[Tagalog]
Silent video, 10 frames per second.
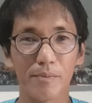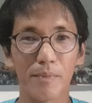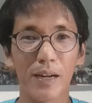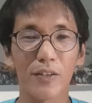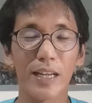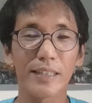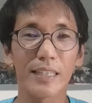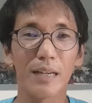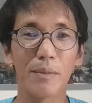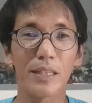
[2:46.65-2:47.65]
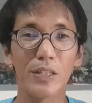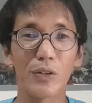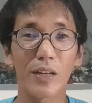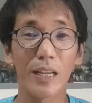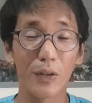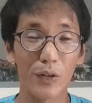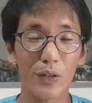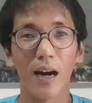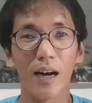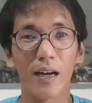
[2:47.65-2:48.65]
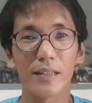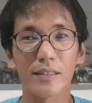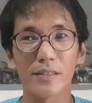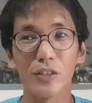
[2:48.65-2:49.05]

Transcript: bago natin gamitin yung relo, uh,